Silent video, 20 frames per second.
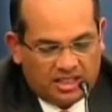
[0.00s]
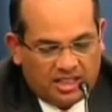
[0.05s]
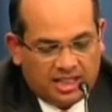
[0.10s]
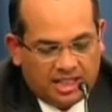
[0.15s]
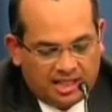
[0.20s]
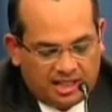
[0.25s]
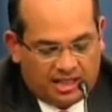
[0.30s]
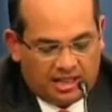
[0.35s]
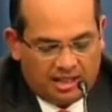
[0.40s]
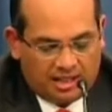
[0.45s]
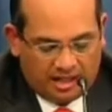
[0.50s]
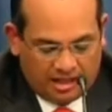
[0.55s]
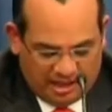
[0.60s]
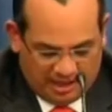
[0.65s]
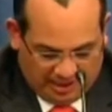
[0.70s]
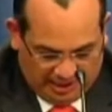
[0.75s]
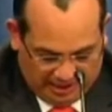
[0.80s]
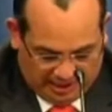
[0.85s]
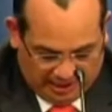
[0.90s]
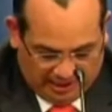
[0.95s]
que es seria
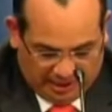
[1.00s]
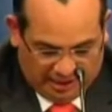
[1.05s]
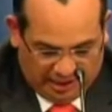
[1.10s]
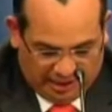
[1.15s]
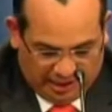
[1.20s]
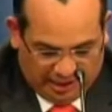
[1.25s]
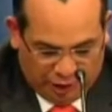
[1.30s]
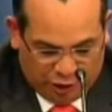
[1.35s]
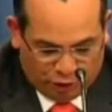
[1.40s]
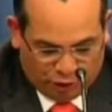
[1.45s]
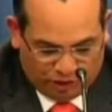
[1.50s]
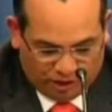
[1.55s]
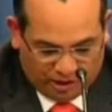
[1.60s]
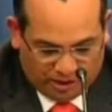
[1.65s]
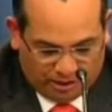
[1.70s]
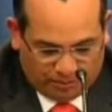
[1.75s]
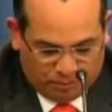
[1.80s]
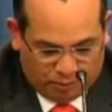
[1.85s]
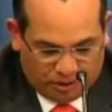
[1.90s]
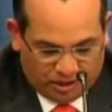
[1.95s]
y
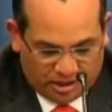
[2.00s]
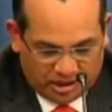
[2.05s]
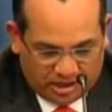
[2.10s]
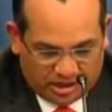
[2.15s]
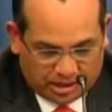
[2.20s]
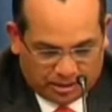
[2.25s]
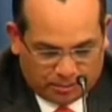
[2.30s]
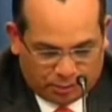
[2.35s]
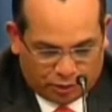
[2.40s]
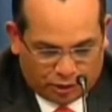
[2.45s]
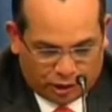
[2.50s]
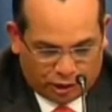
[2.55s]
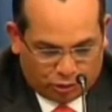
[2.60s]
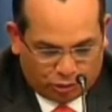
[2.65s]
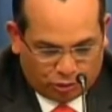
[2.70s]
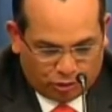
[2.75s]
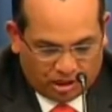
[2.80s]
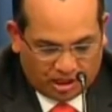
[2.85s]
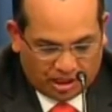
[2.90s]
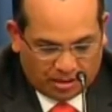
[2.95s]
donde pueden ser
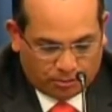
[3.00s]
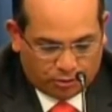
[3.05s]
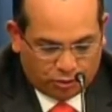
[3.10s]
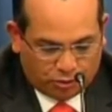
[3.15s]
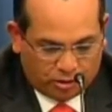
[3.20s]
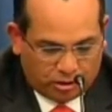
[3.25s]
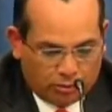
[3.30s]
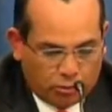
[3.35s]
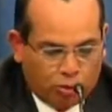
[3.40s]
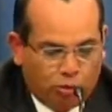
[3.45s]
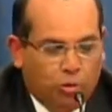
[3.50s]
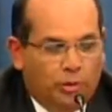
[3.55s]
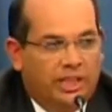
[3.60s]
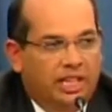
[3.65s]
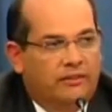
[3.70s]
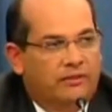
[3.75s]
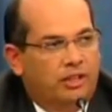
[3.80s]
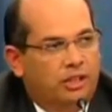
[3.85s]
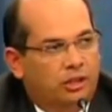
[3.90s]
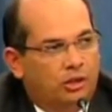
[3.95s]
proyectos, digamos, de mutuo
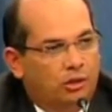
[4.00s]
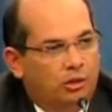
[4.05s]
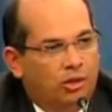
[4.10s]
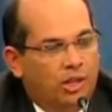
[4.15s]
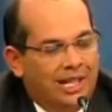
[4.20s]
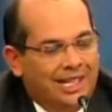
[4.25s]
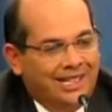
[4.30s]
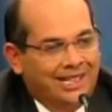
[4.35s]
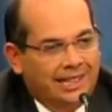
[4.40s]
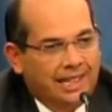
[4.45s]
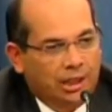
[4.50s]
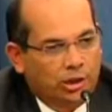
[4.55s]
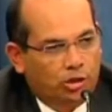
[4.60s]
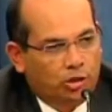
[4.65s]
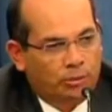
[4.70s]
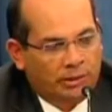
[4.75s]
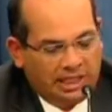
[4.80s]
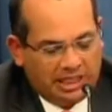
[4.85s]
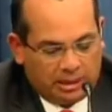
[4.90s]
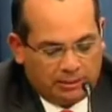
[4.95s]
beneficio,
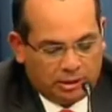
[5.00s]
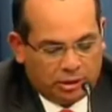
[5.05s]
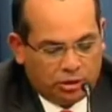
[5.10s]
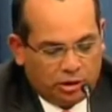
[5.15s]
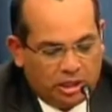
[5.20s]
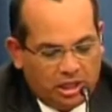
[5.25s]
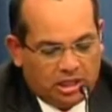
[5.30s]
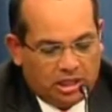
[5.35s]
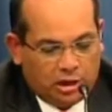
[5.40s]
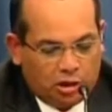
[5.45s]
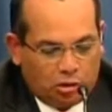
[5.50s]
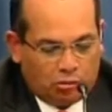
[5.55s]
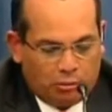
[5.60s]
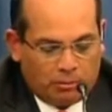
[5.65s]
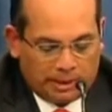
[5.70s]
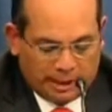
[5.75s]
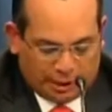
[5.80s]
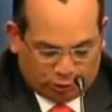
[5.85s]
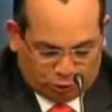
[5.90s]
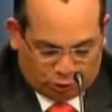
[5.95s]
tanto para el inversionista
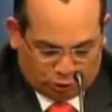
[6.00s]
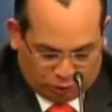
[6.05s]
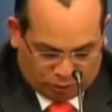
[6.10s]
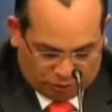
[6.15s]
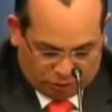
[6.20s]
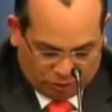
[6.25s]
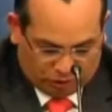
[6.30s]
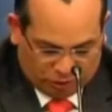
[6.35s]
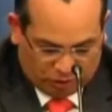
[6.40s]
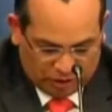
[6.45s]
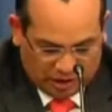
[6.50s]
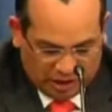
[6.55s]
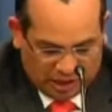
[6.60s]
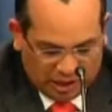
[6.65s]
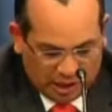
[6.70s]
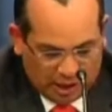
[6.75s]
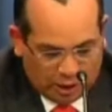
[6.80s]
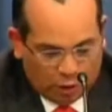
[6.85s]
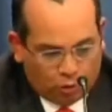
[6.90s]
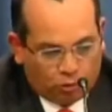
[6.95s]
como para nosotros.
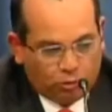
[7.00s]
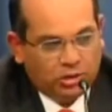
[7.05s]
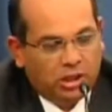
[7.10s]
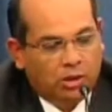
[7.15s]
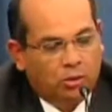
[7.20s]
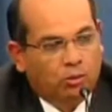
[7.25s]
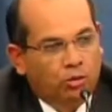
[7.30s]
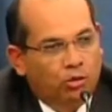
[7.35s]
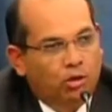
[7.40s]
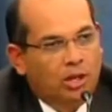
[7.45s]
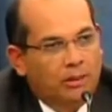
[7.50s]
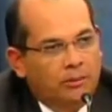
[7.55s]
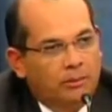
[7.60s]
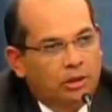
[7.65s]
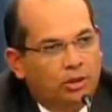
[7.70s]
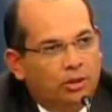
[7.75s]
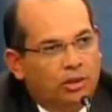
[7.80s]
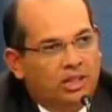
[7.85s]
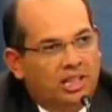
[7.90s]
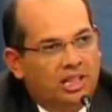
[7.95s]
Un segundo
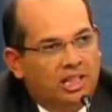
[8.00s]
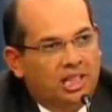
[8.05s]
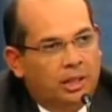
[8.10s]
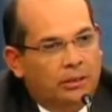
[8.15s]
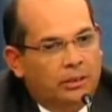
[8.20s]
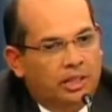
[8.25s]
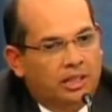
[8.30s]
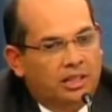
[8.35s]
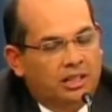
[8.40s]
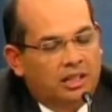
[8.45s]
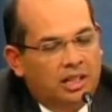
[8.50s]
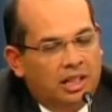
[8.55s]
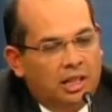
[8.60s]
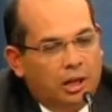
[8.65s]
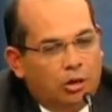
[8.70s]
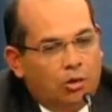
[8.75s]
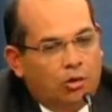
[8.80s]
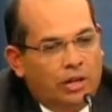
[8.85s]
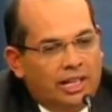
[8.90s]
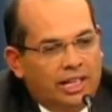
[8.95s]
ámbito tiene que ver
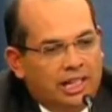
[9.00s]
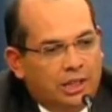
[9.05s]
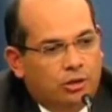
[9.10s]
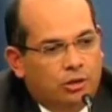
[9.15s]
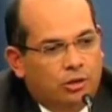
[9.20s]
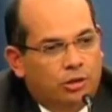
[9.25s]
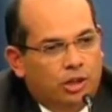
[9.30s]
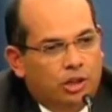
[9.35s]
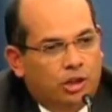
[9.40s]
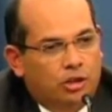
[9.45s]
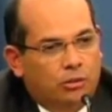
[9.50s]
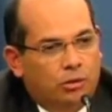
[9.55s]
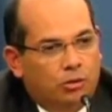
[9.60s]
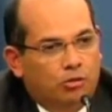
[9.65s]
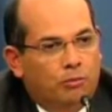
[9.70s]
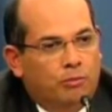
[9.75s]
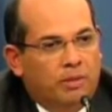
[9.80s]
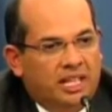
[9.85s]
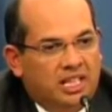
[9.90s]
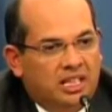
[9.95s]
con el hecho de que
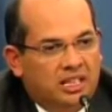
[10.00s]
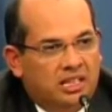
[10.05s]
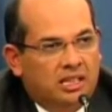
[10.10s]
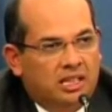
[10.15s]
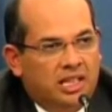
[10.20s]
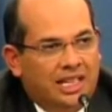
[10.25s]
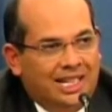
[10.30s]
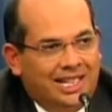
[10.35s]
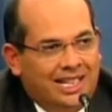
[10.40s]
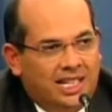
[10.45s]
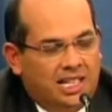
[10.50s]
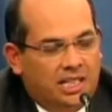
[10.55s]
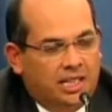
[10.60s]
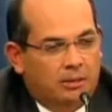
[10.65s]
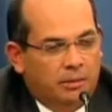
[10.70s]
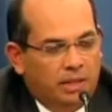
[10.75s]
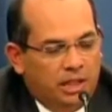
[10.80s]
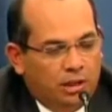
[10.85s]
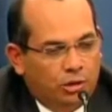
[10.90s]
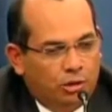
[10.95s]
somos un país en
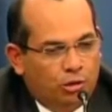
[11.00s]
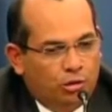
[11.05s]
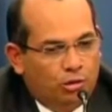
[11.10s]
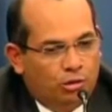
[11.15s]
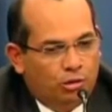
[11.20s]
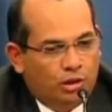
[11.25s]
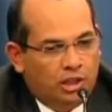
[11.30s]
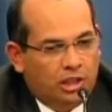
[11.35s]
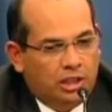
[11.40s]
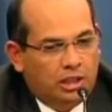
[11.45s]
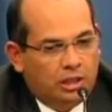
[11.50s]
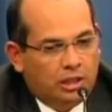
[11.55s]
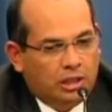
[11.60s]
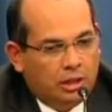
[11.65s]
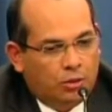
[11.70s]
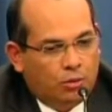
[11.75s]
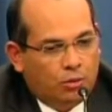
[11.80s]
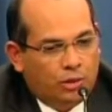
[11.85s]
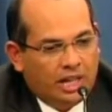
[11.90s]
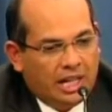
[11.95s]
crecimiento y
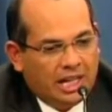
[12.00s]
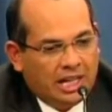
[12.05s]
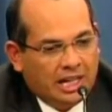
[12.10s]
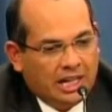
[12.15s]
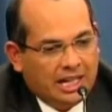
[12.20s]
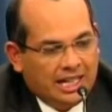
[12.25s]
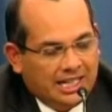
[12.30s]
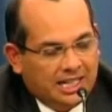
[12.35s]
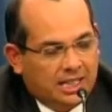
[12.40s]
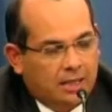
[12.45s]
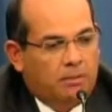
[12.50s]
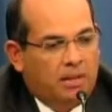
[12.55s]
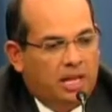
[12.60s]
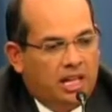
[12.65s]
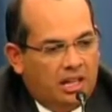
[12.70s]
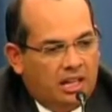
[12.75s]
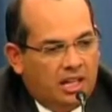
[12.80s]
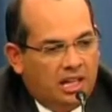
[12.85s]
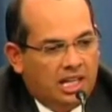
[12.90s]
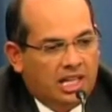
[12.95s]
que cuya clase
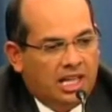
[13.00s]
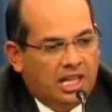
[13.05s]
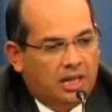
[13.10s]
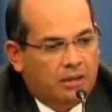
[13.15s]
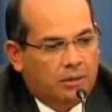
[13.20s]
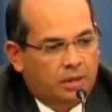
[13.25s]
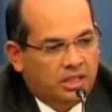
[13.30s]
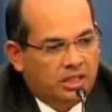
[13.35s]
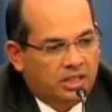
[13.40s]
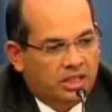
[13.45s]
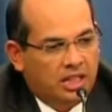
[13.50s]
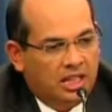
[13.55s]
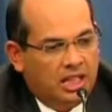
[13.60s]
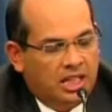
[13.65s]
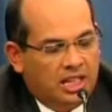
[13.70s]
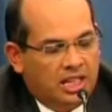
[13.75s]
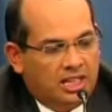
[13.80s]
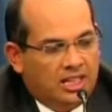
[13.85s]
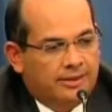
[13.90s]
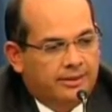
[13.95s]
media cada vez
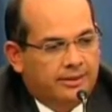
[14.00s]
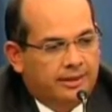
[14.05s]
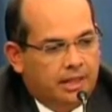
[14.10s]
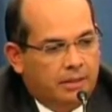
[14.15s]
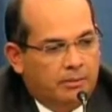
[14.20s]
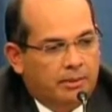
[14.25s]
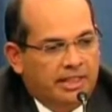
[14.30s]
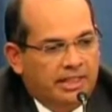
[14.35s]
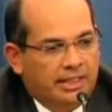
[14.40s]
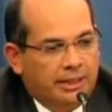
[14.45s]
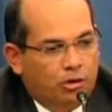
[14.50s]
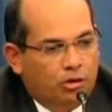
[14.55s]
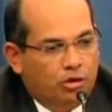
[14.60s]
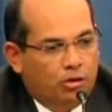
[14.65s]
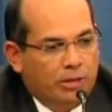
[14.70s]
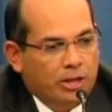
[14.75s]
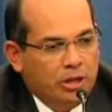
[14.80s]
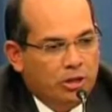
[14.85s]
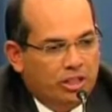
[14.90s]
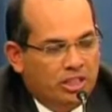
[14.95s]
está
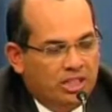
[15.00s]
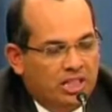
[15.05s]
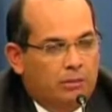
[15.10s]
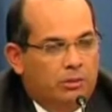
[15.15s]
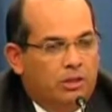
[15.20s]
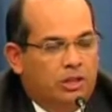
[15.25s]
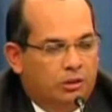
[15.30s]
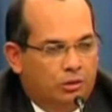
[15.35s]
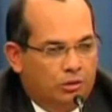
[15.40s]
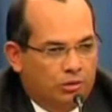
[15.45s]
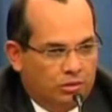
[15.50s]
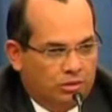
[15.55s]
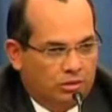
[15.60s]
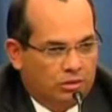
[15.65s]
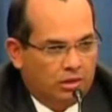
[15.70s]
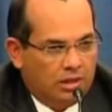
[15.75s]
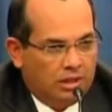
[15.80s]
demandando mayores servicios.